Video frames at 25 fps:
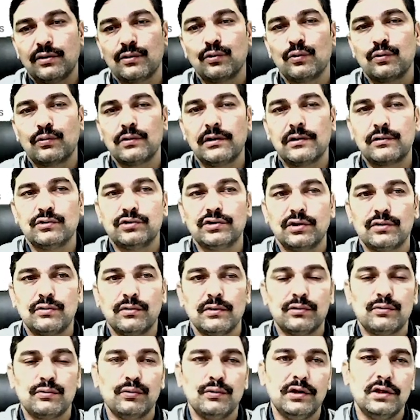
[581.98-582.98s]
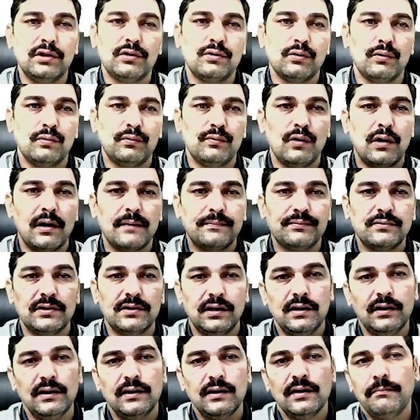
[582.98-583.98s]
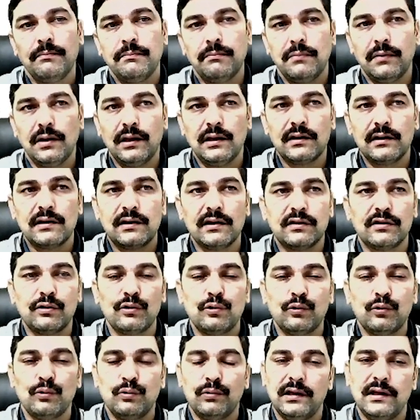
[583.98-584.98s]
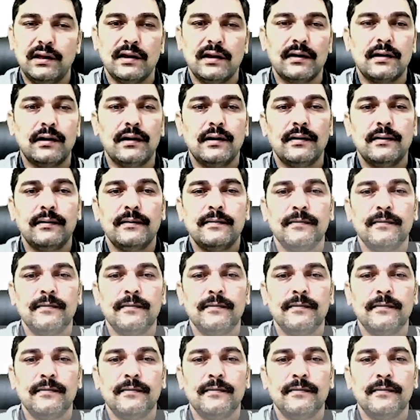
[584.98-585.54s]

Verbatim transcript: की गूगल को जरूरत हुई तो वो आपसे मेल के थ्रू लेगा